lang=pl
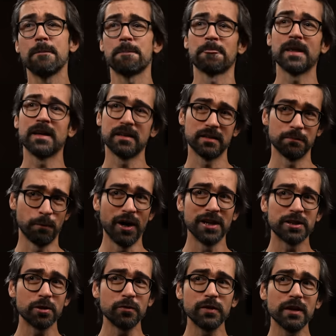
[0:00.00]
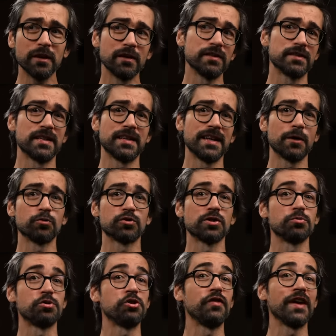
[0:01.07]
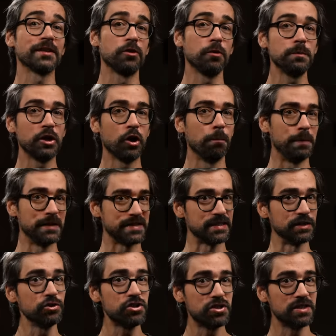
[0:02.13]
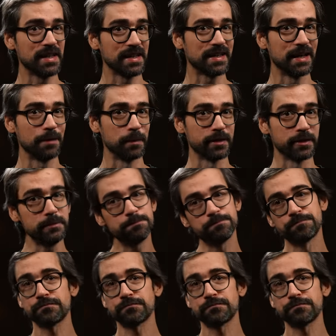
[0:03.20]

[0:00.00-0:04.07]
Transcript: Mm, bohaterowie serialu są świadomi obecności tej kamery,